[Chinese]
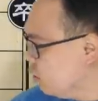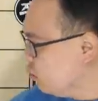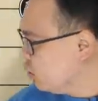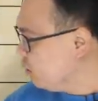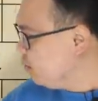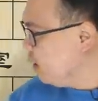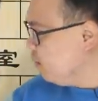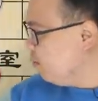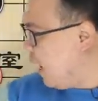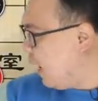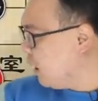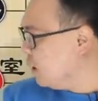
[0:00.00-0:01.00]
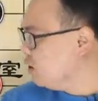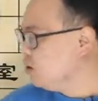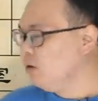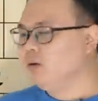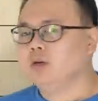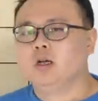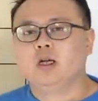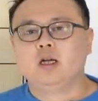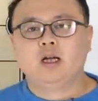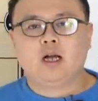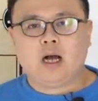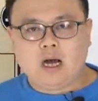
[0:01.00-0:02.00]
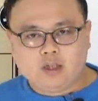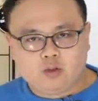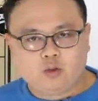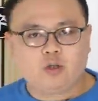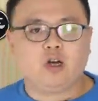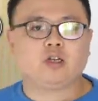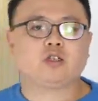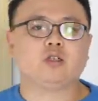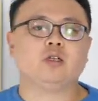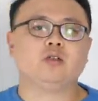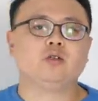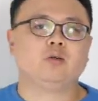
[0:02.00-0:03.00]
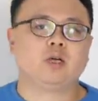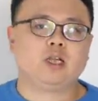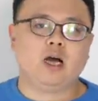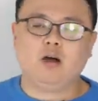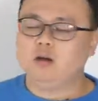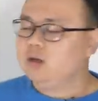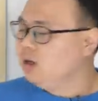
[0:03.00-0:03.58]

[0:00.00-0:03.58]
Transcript: 能用这匹马来救，还确实能救得到。